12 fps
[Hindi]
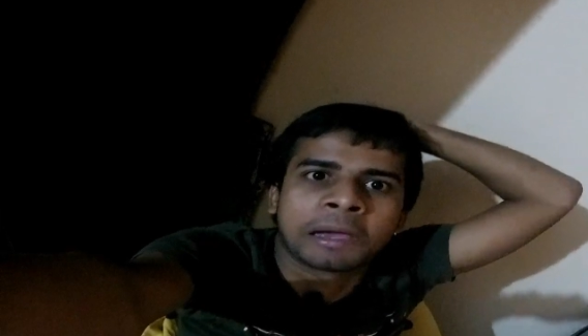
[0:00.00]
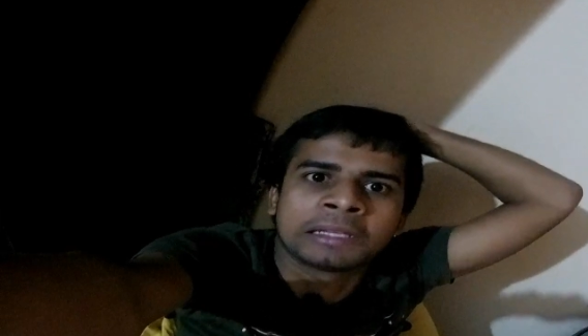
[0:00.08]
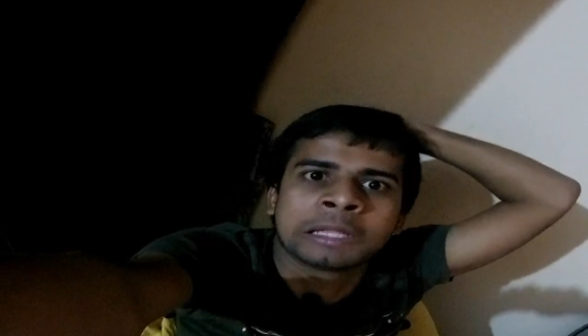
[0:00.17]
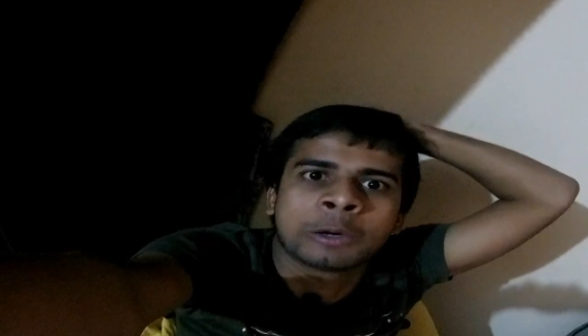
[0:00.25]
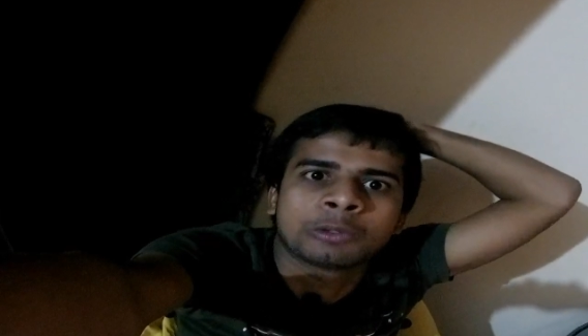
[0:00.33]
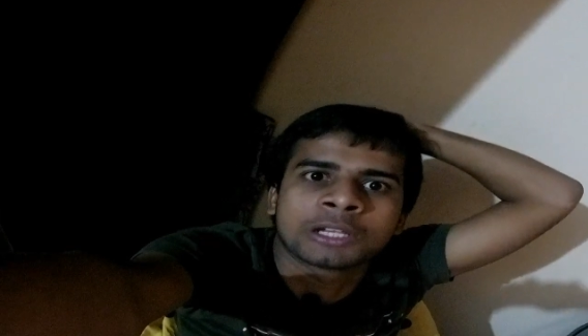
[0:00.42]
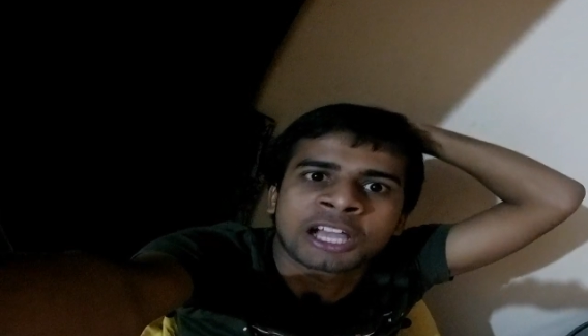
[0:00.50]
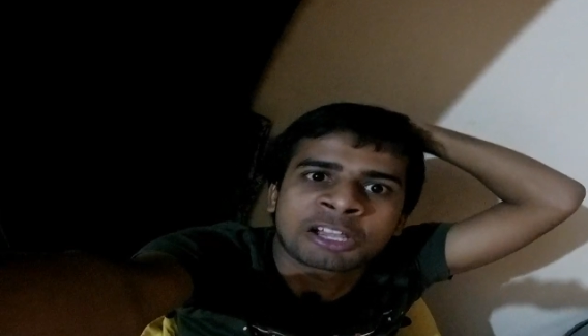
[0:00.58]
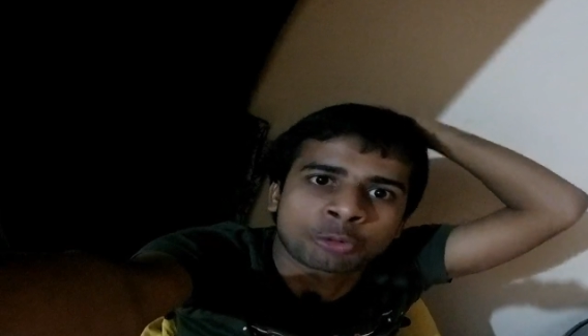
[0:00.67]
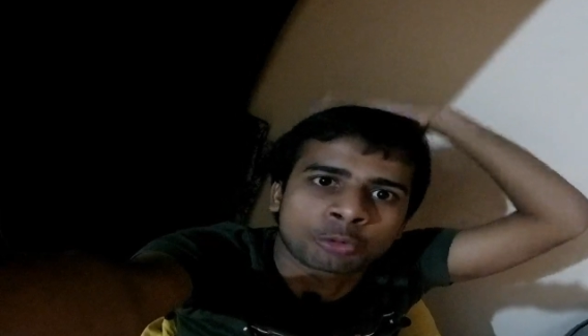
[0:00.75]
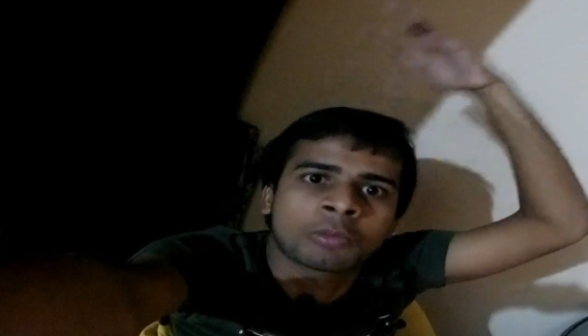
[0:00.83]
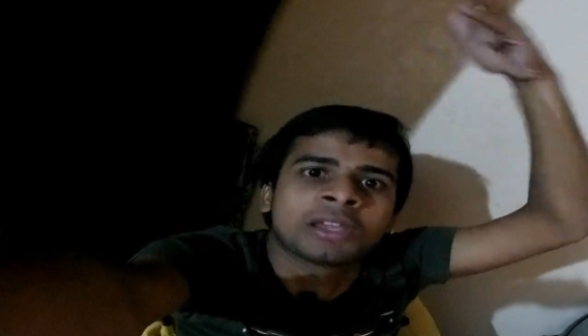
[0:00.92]
फ़ायदा हो जाएगा
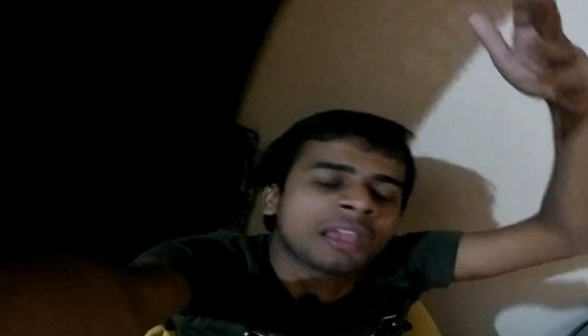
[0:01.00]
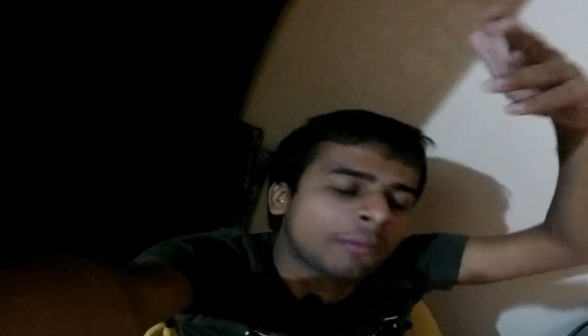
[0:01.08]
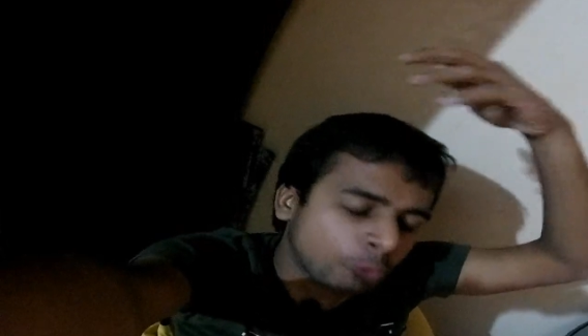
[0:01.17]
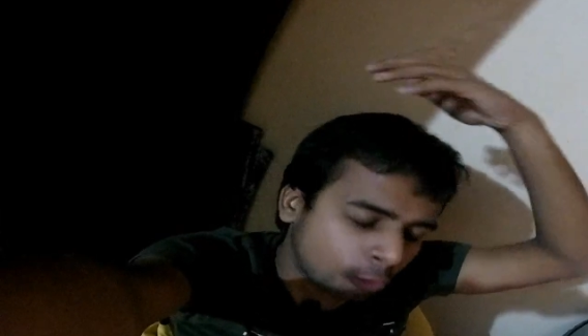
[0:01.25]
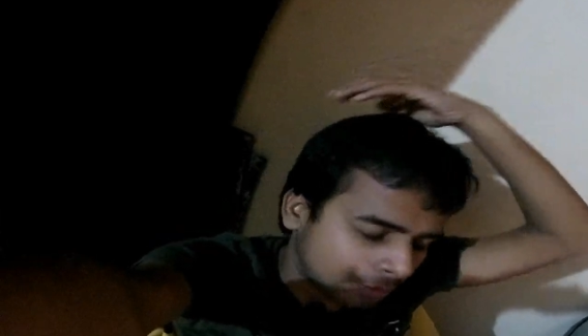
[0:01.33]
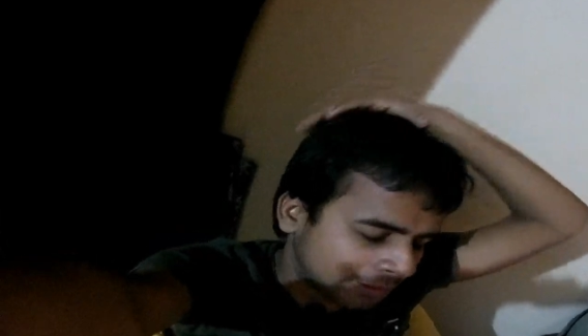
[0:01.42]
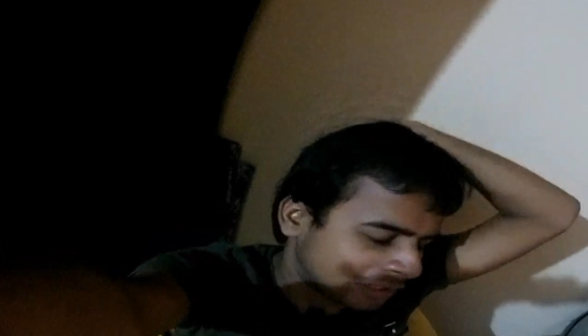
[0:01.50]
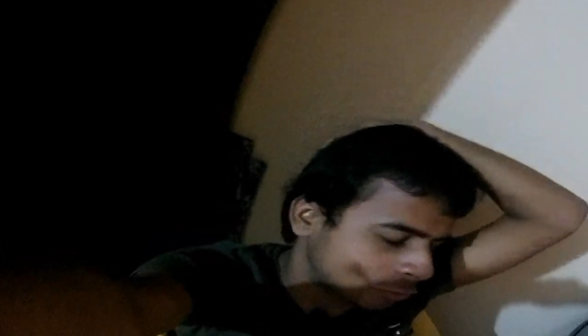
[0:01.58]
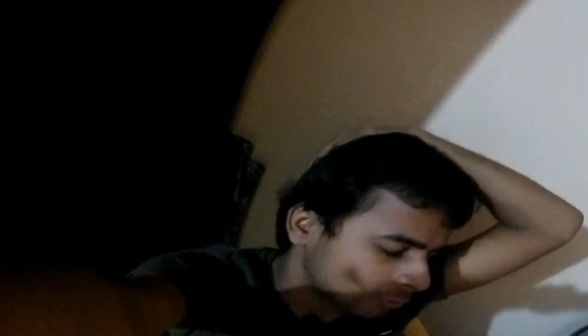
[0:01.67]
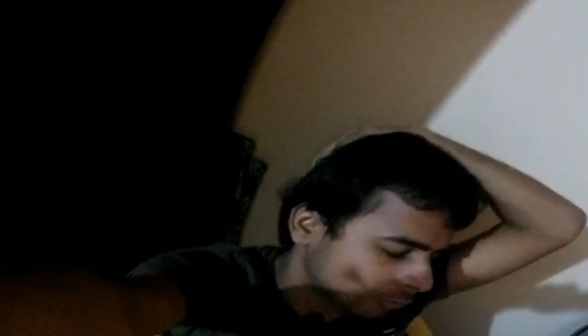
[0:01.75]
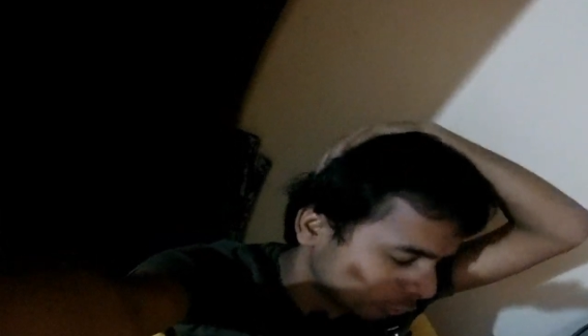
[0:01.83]
क्योंकि भाई आप लोग का फ़ायदा होना